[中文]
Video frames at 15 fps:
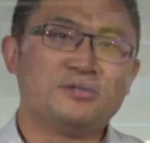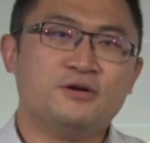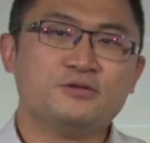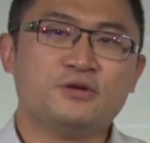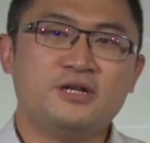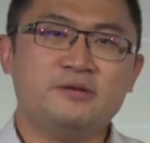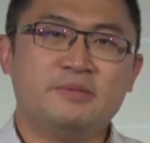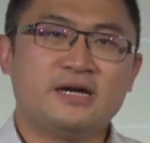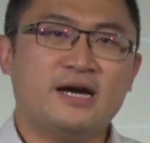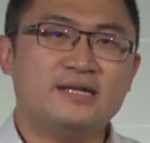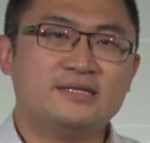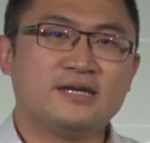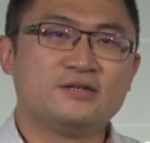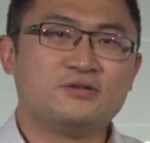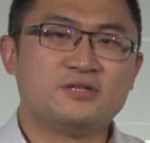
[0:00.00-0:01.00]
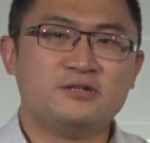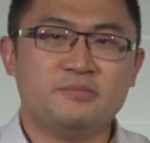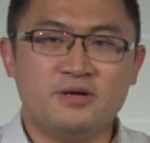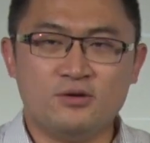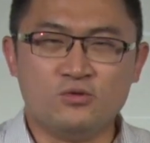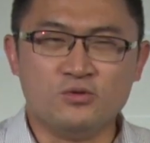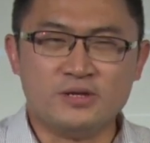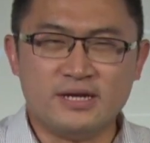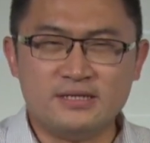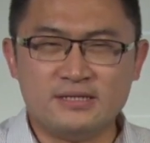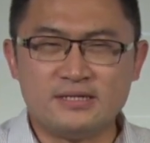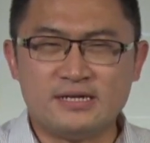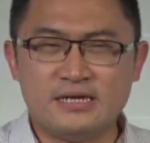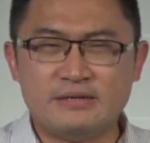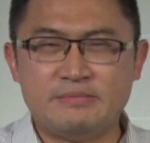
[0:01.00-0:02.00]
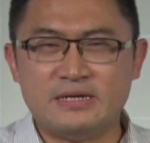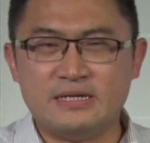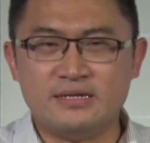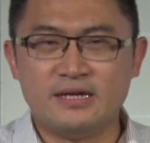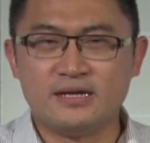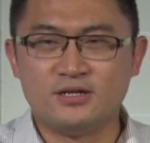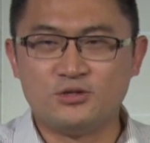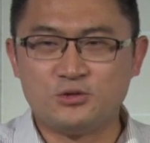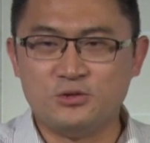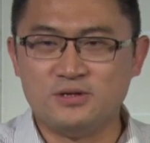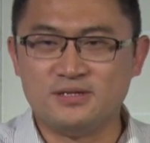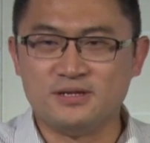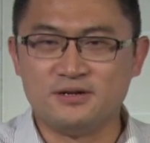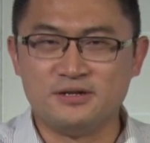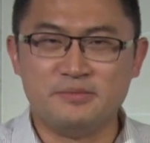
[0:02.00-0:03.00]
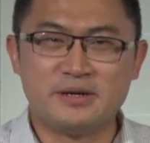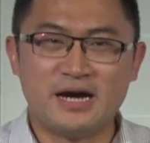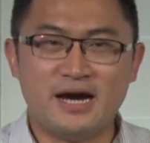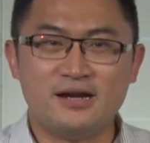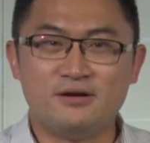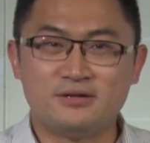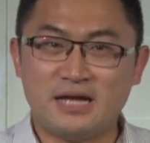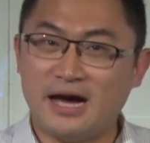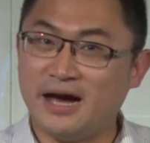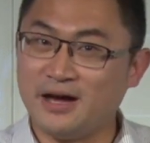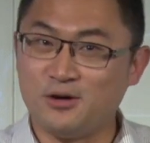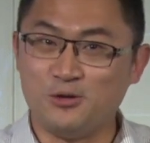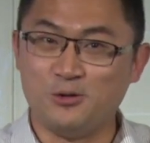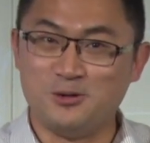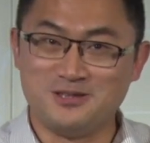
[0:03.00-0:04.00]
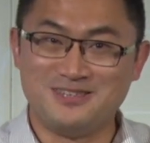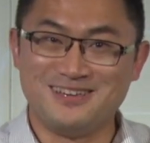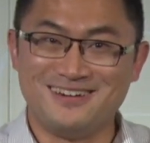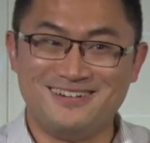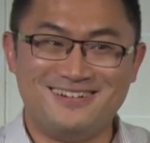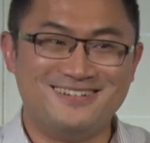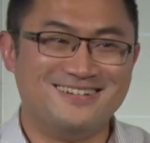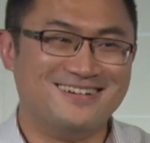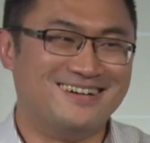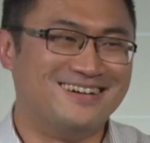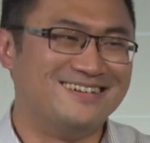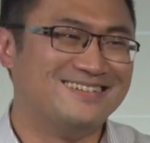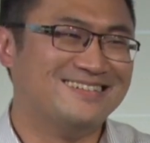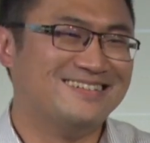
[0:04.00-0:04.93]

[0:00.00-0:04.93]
位同学，你们看这个就是你们五年级课本那个作者，你们看哦，他还活着哦。啊